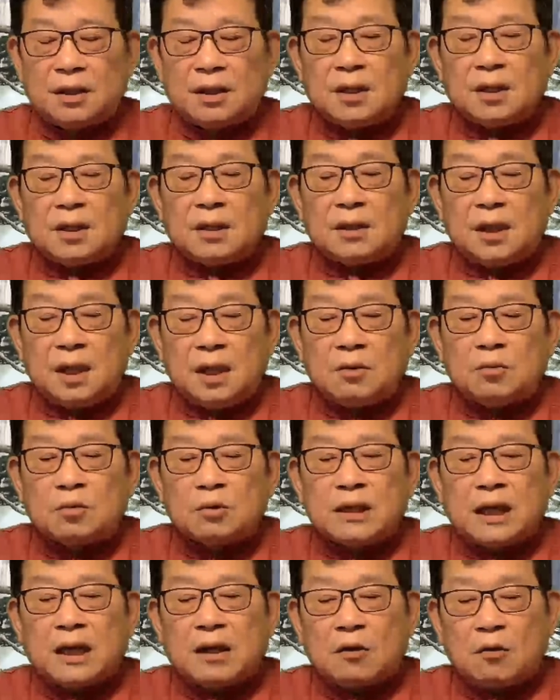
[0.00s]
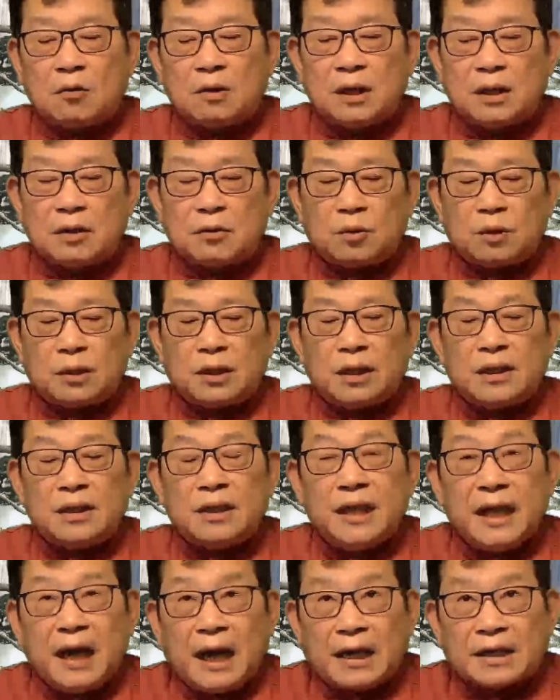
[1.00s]
第五大工业国连
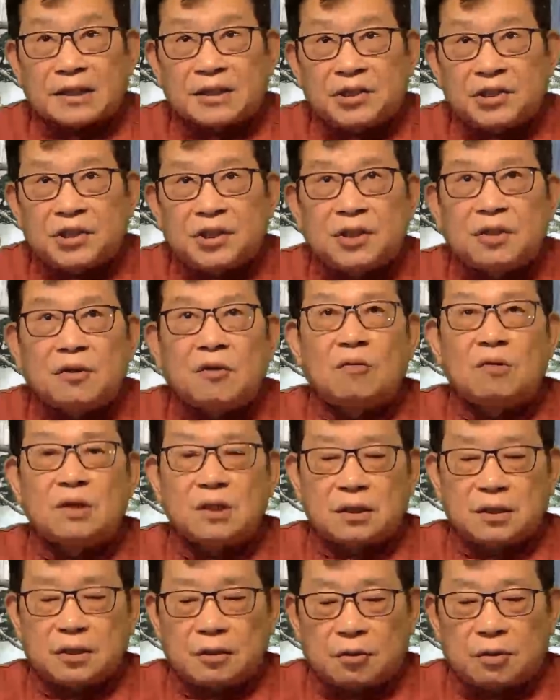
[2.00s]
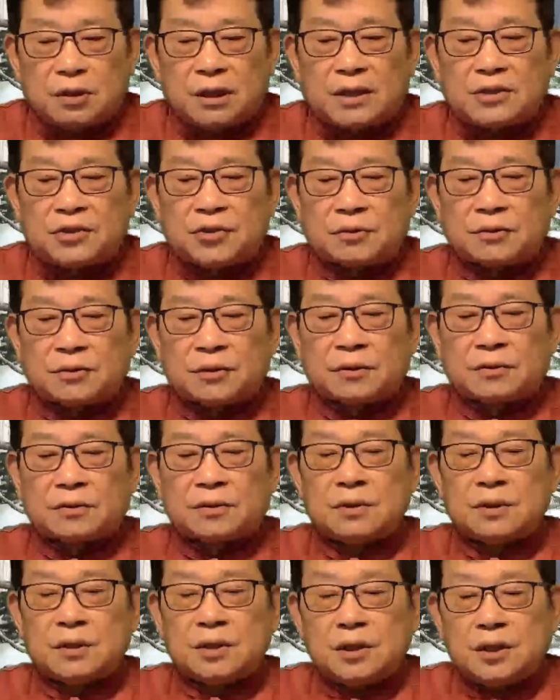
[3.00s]
氧气供应都困难重重，
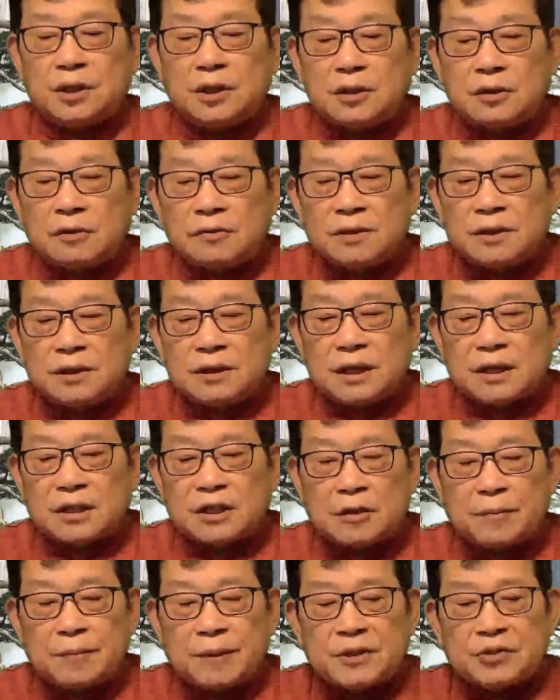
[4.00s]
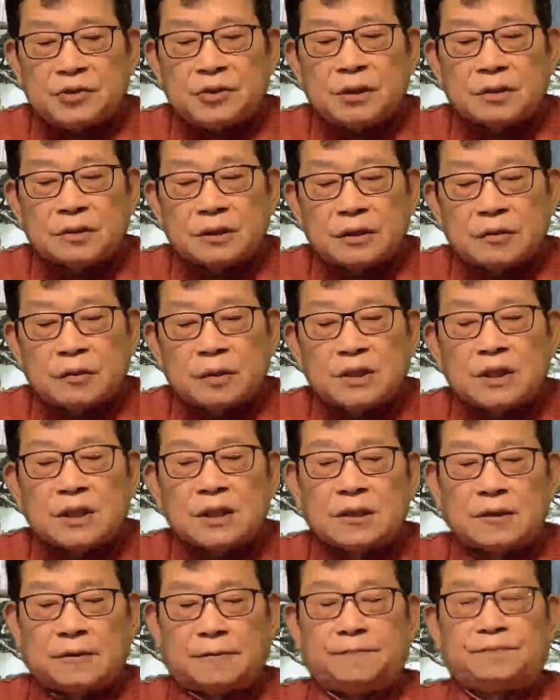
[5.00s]
移动制氧设备需要德国进
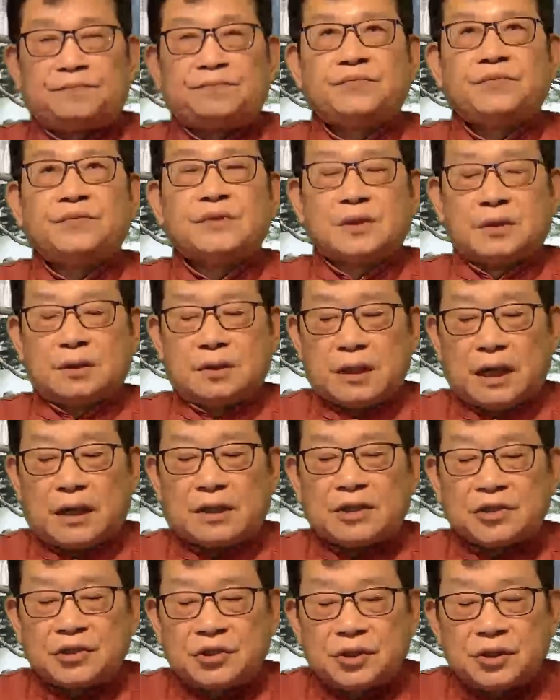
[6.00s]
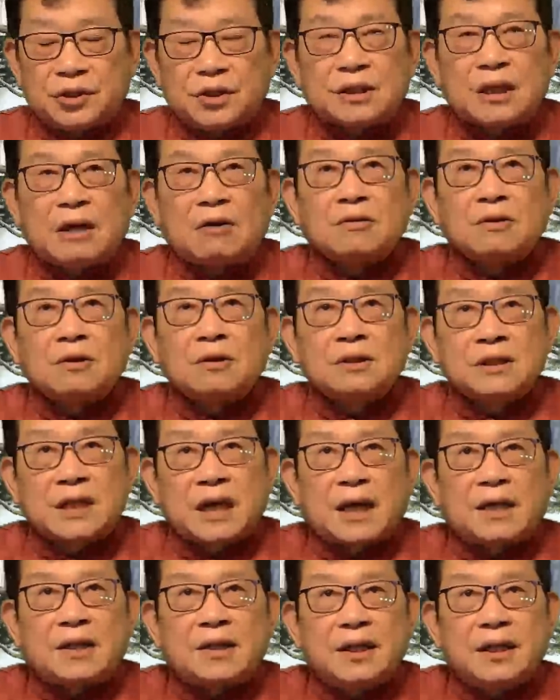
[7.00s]
口，它的制造
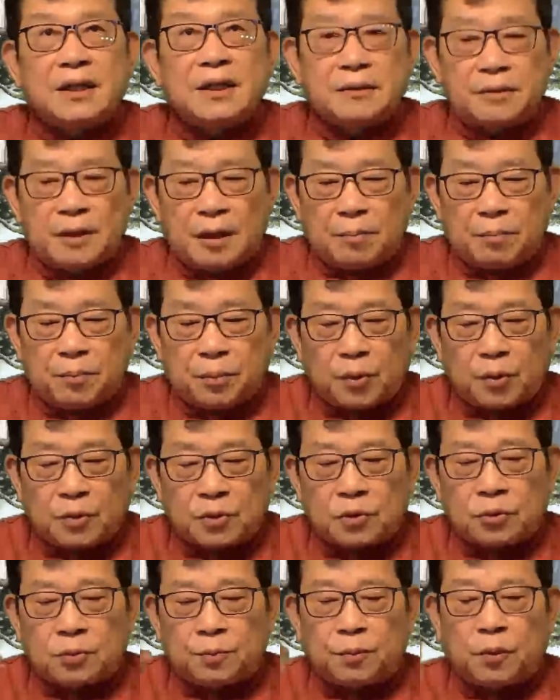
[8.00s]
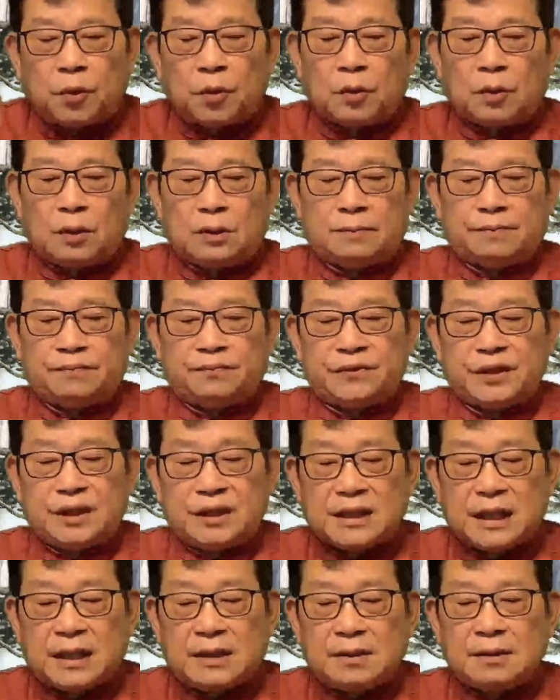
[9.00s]
产业链很薄薄弱；第
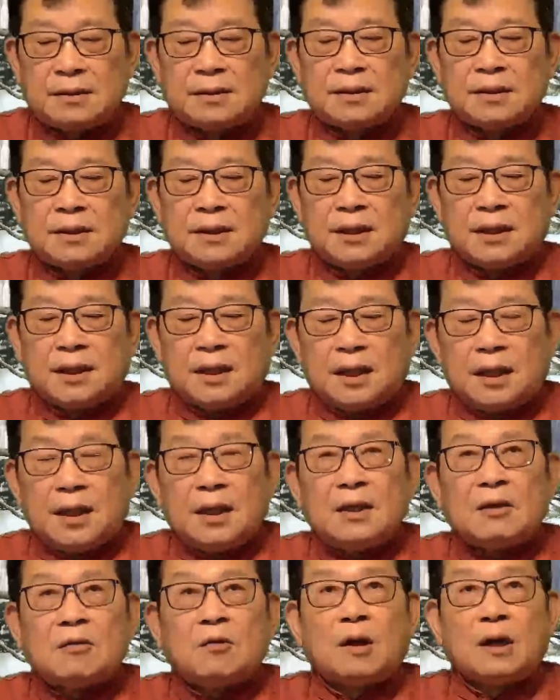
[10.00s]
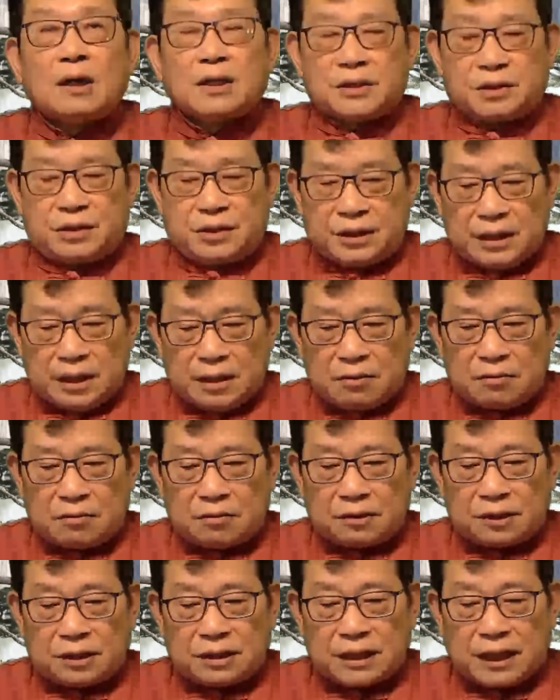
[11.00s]
三。恶化了政府
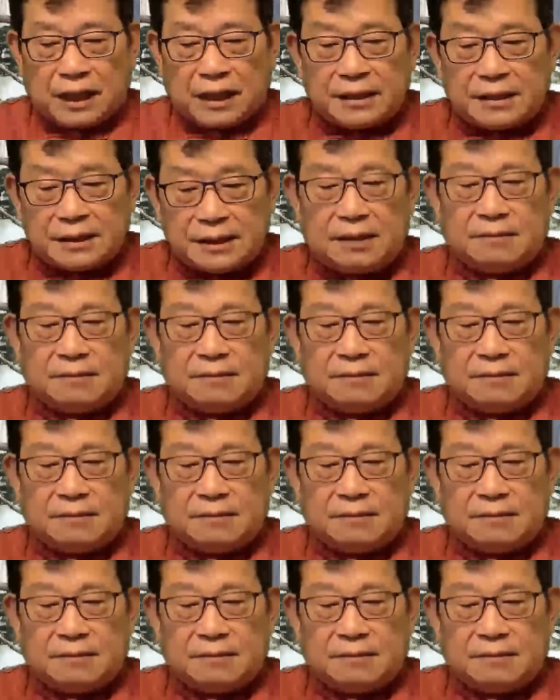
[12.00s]
的财政，